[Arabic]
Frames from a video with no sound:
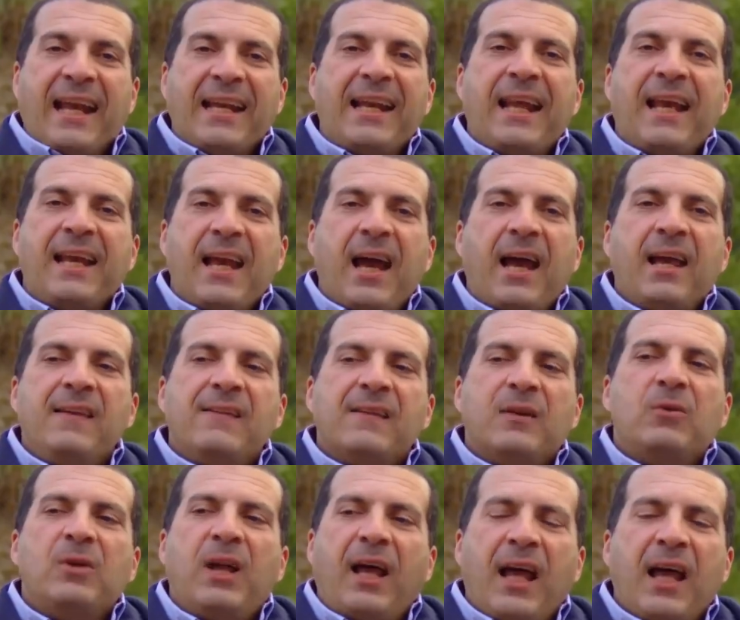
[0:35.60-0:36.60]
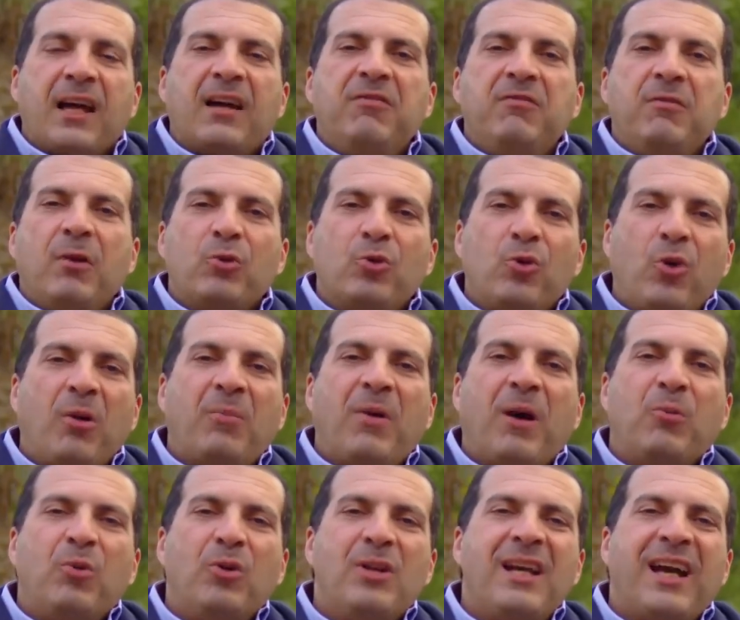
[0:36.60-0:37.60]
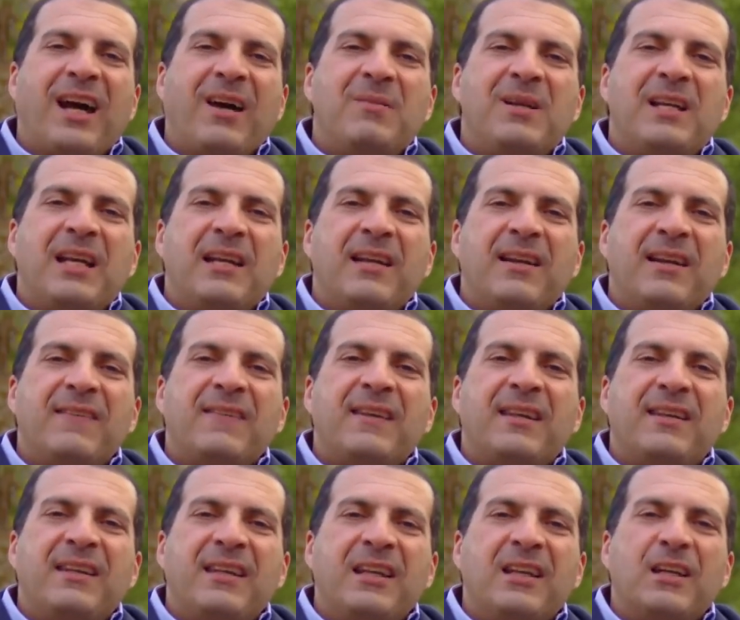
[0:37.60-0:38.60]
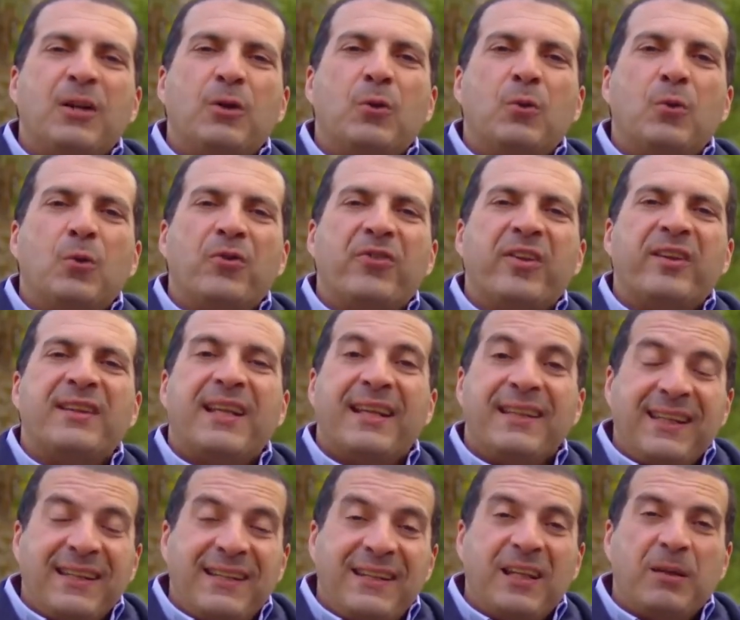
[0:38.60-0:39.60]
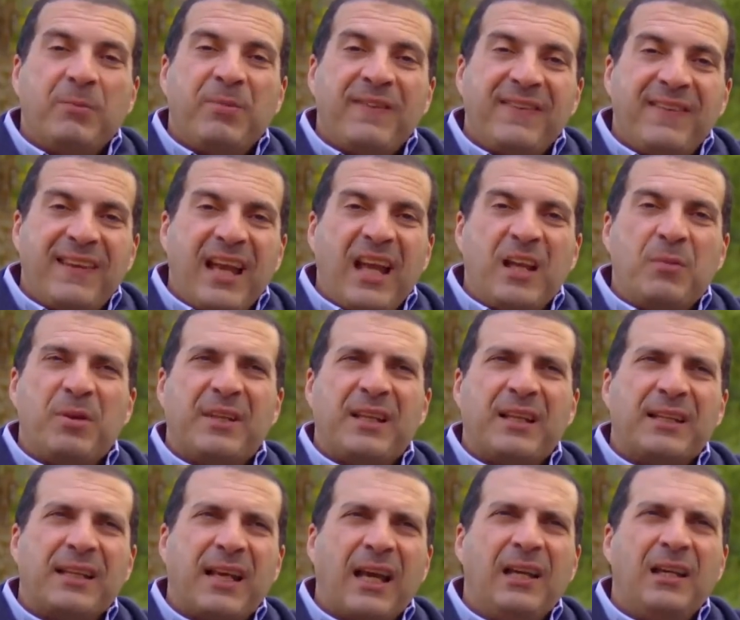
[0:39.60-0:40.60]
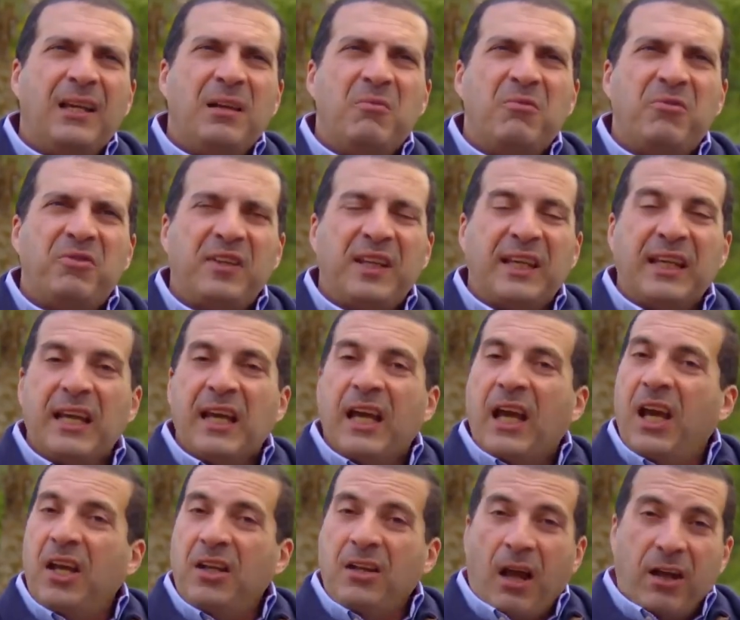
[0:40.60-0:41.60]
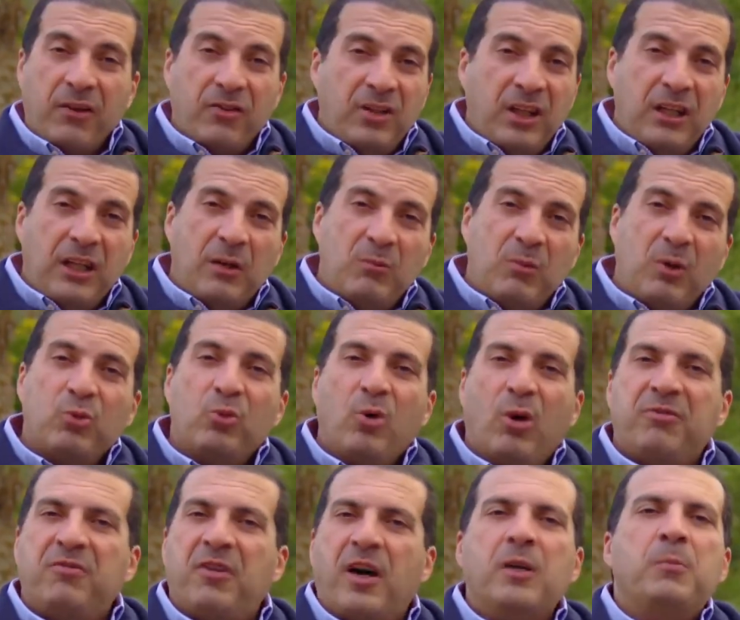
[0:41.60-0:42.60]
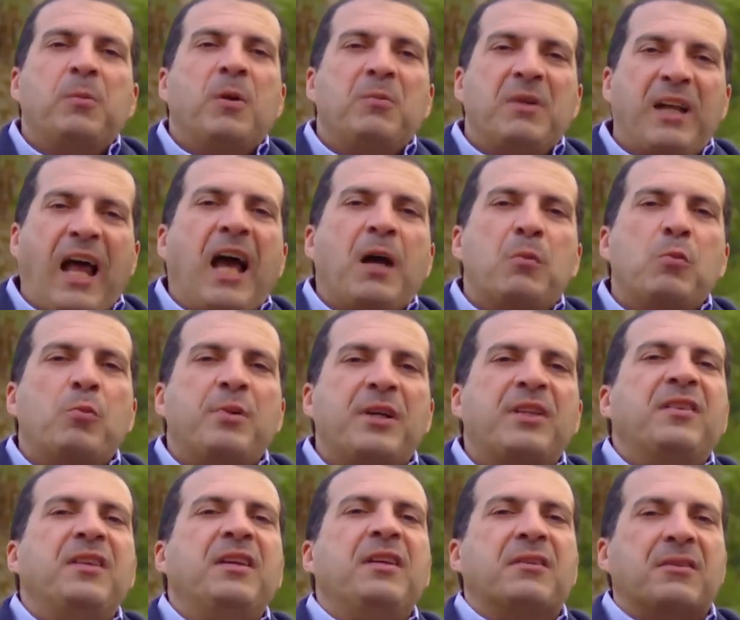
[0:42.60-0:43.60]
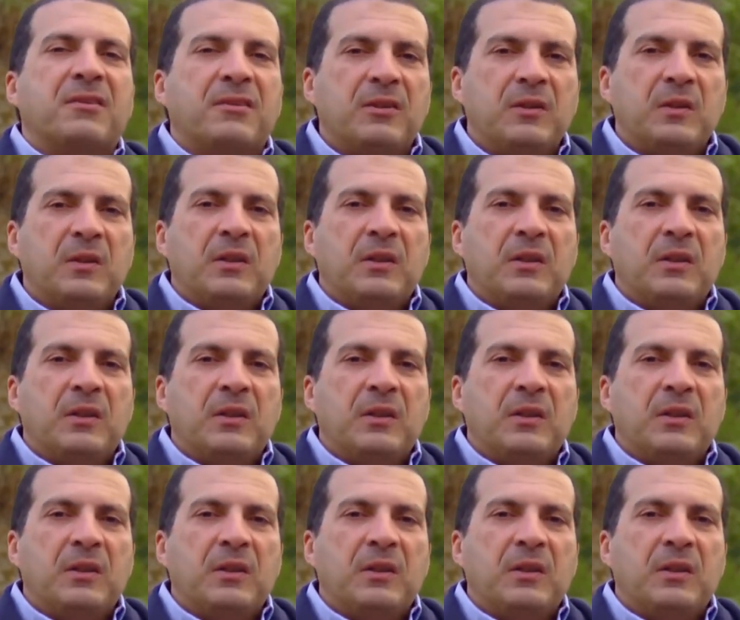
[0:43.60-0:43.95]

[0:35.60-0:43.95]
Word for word: انا الحقيقه عايز اقول حاجه في موضوع معمول لي عمل الناس كتير وستات كتير بالذات بتتكلم فيه احنا حاطين الموضوع في اكبر من حجمه بكتير